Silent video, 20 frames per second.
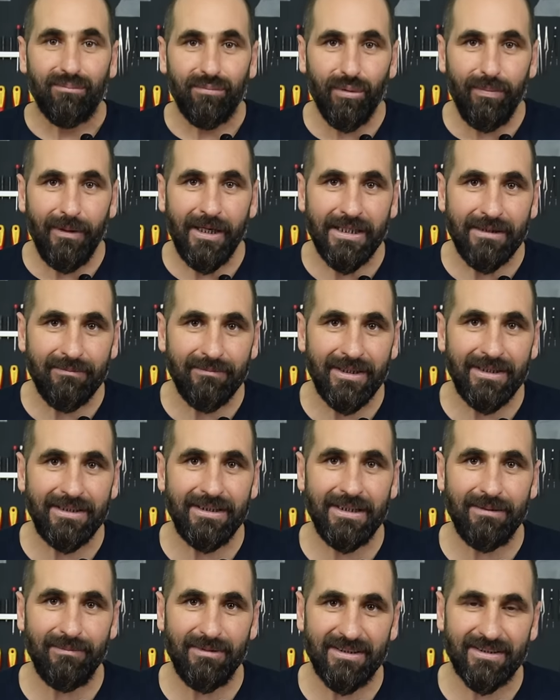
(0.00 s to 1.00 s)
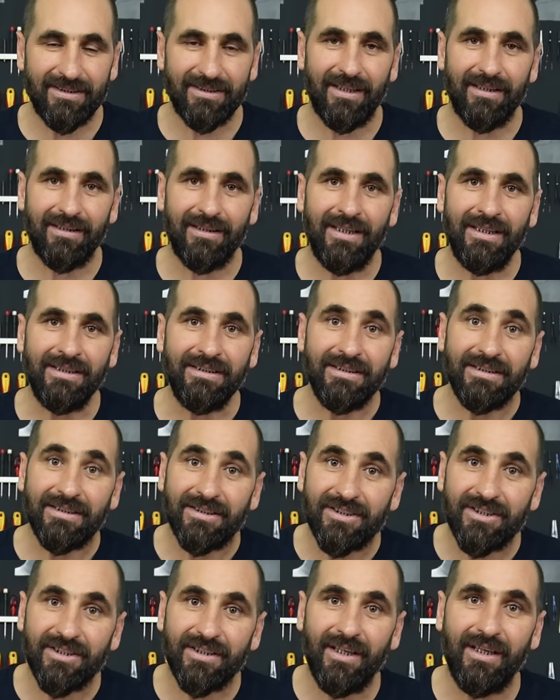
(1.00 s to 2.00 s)
Bu benim dediğim insanlar
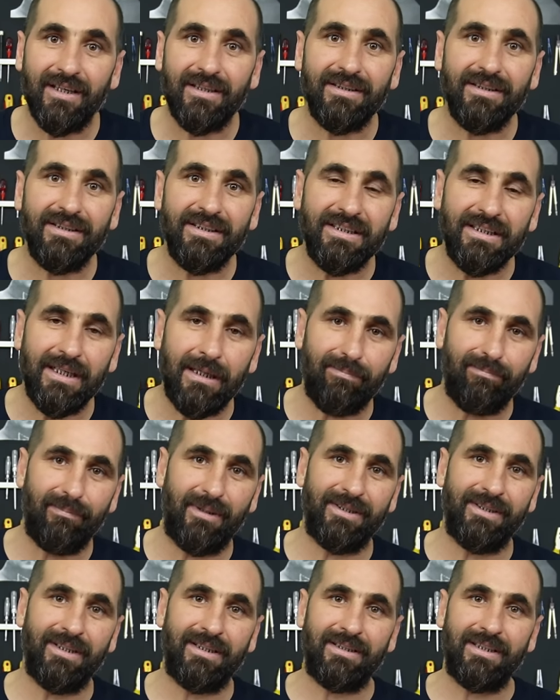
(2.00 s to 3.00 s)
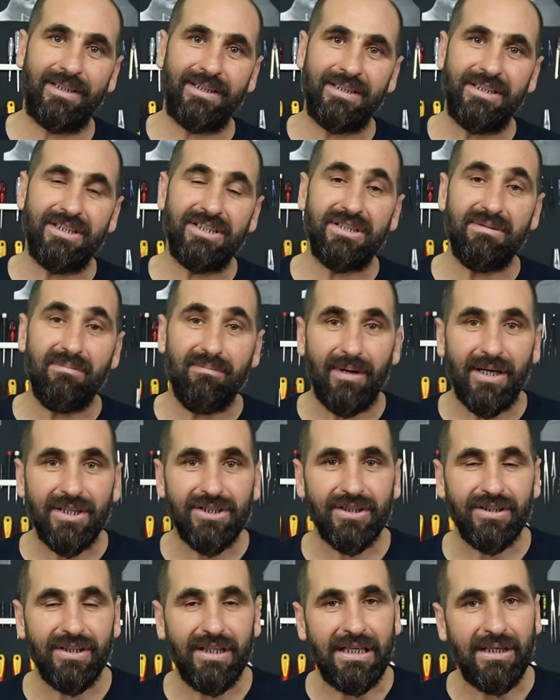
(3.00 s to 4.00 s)
çıraklığını yapmadıkları işin
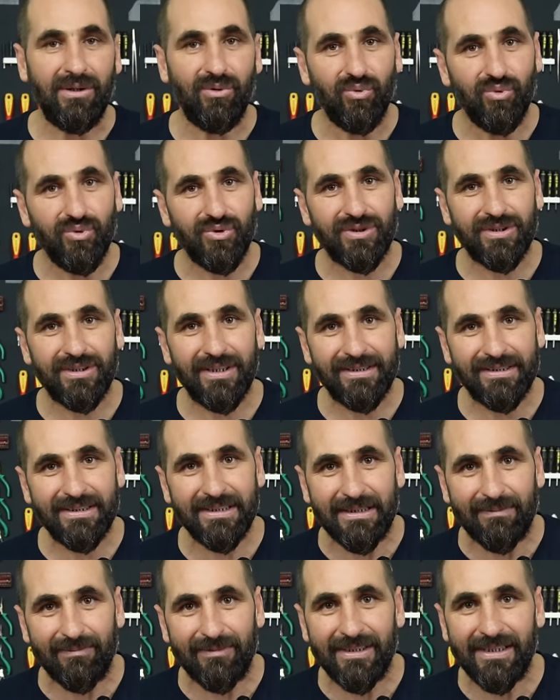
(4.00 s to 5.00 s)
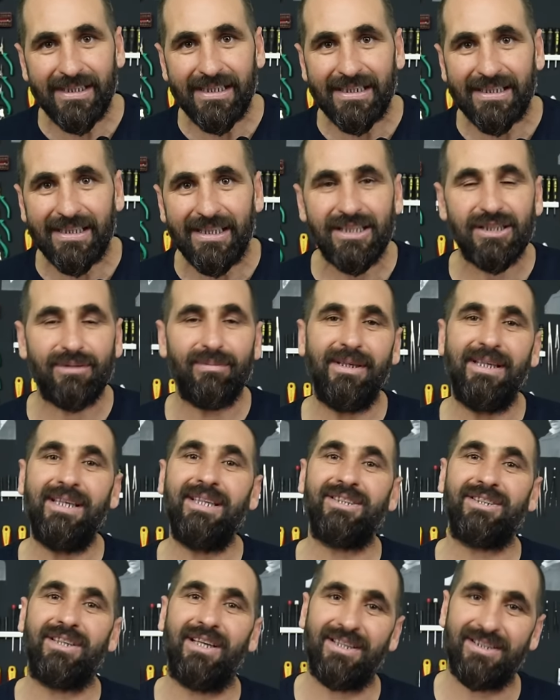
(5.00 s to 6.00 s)
başına ustasıyım diye
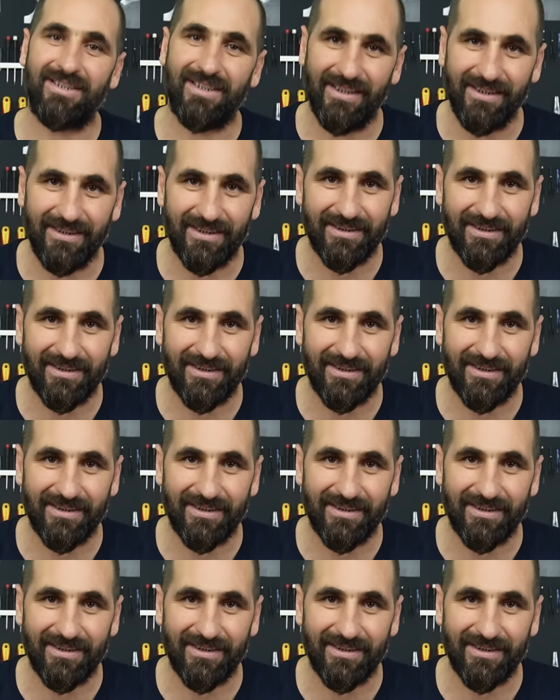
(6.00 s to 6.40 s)
geçmeye çalışan